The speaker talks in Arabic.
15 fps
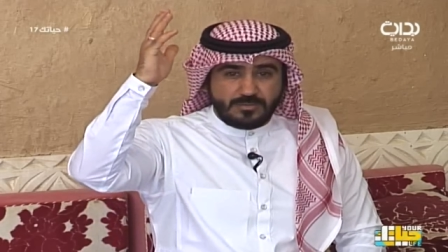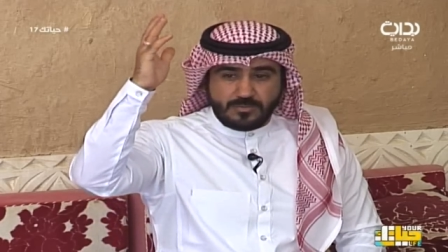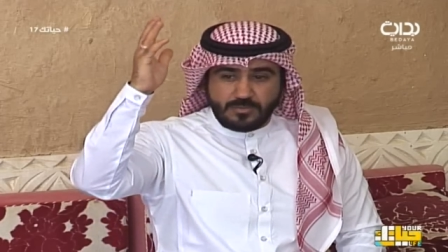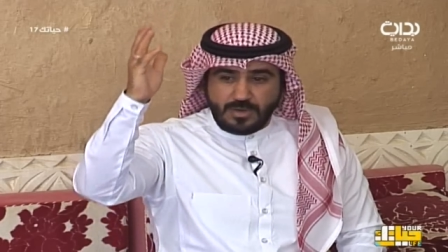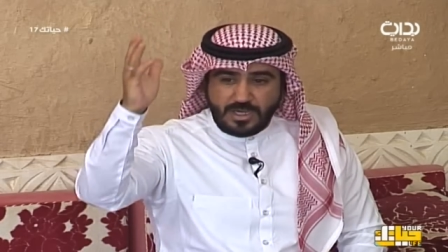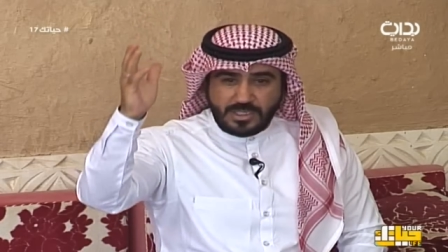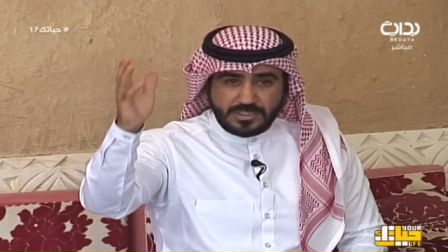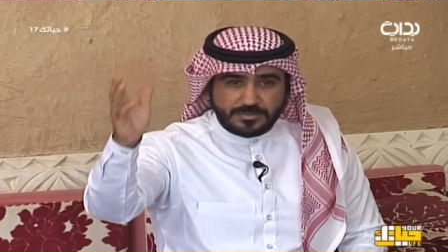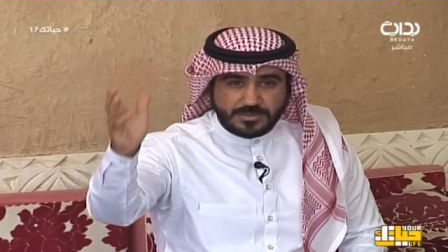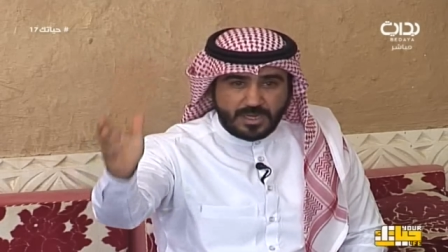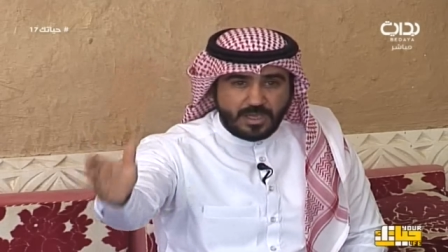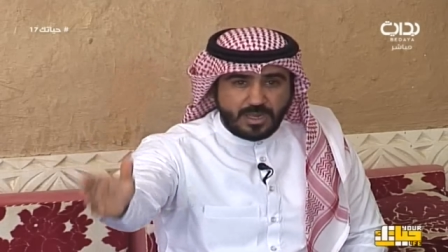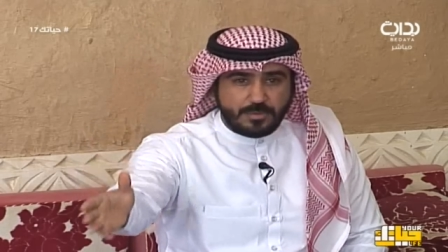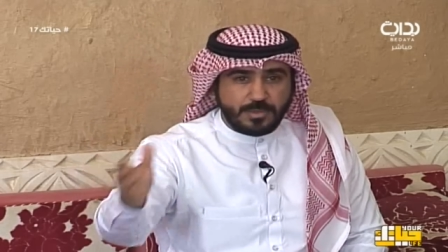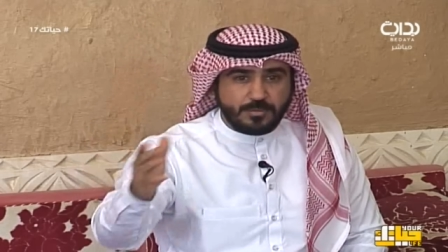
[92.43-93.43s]
واحد
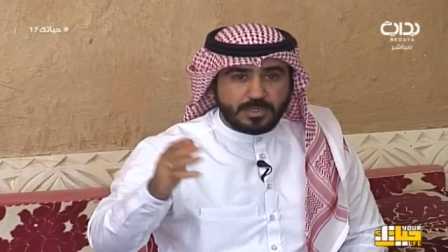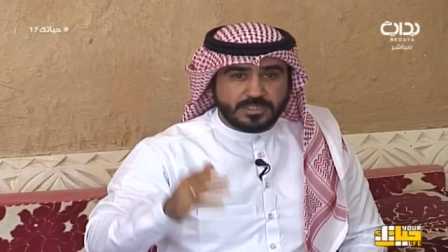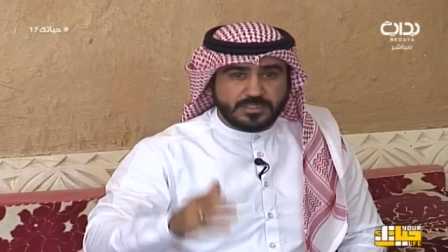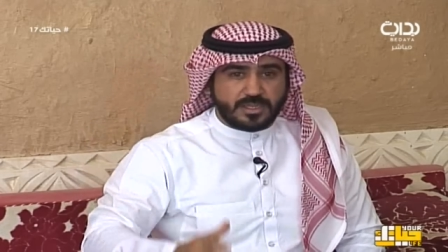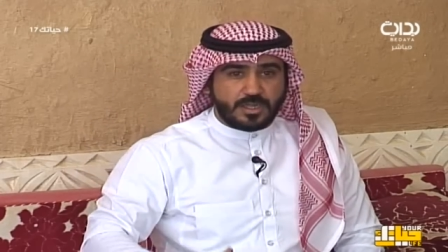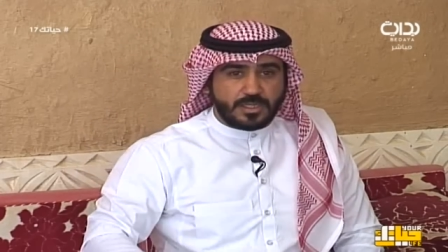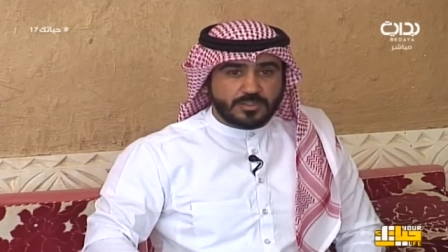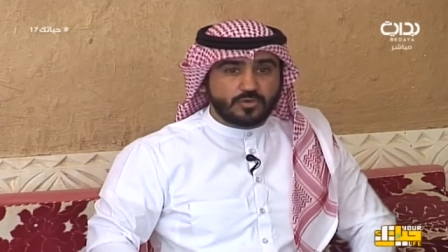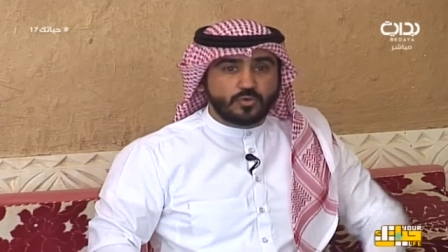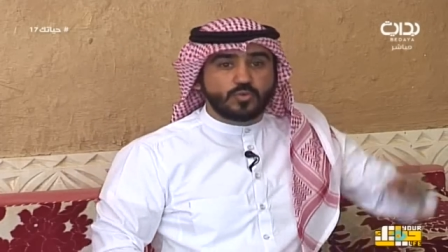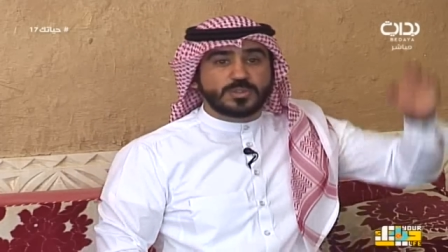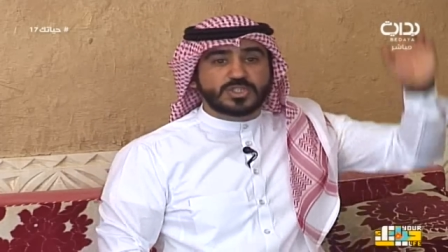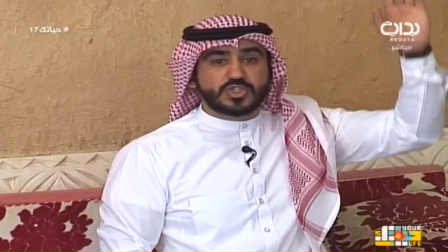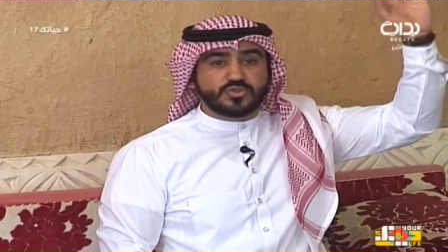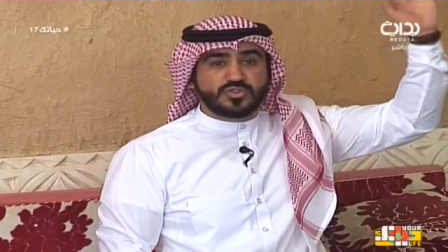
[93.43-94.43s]
ابتلاها الله بالمخدرات نعم.
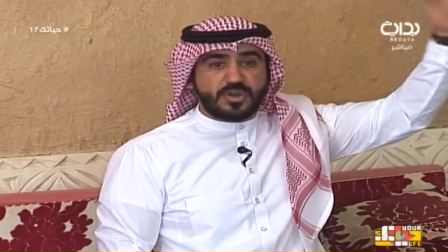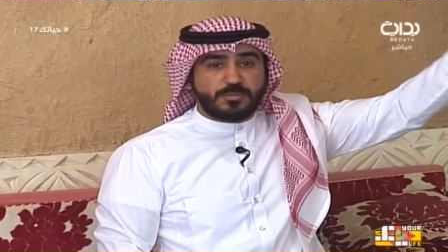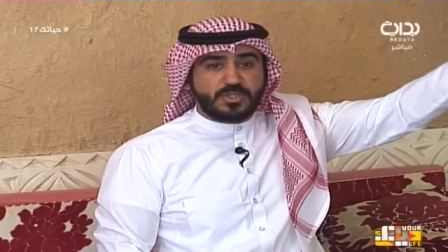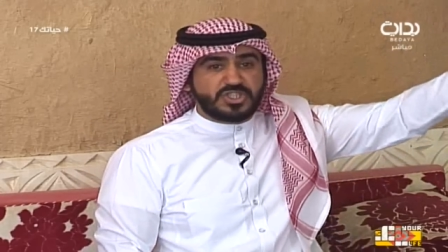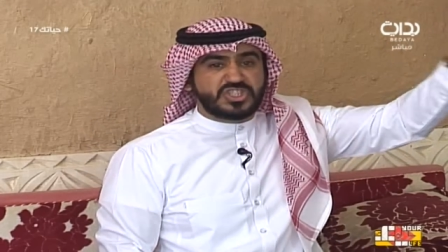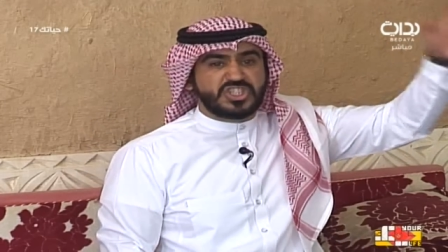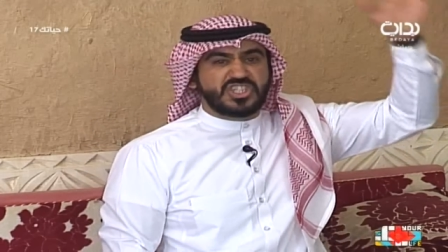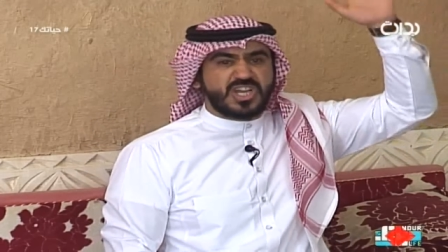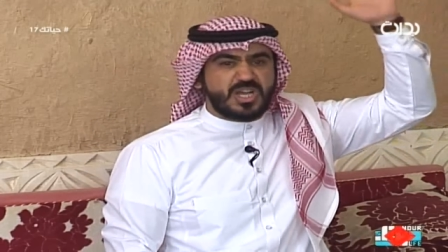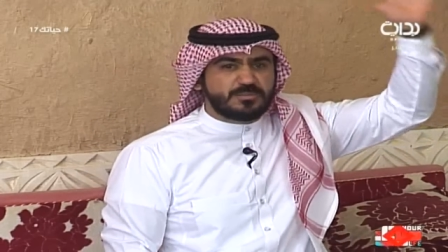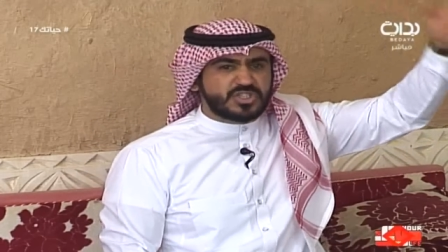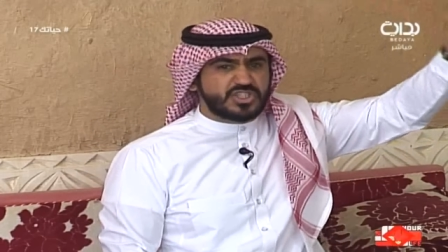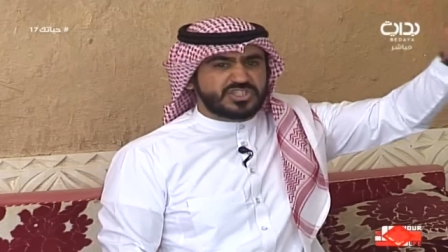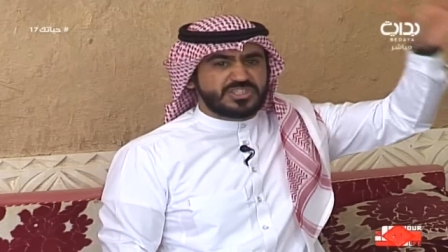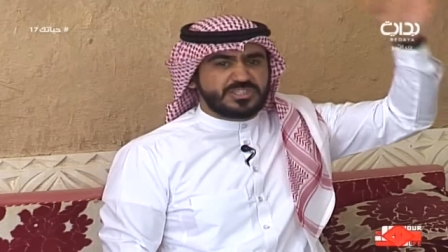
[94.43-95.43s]
ومسجون اربع سنين
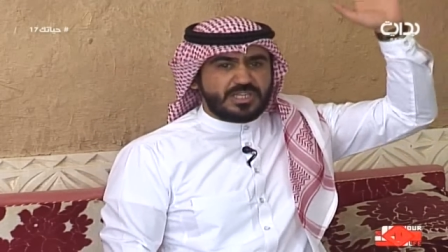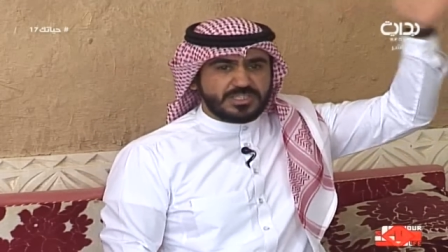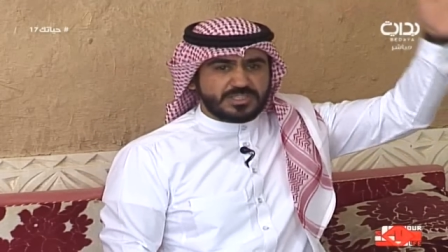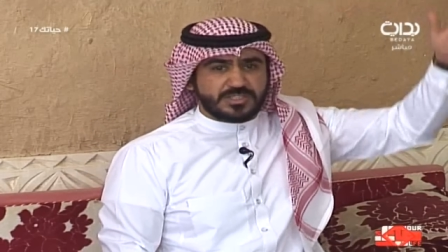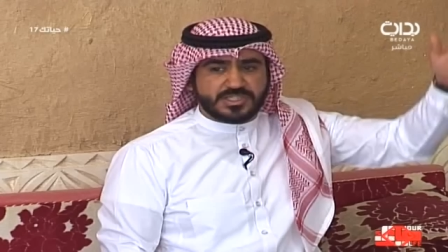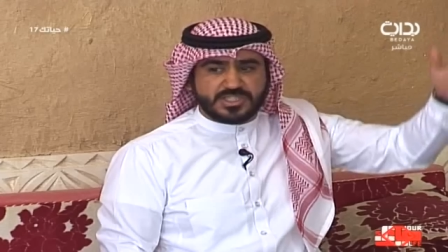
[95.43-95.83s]
خمس سنين عشر صح.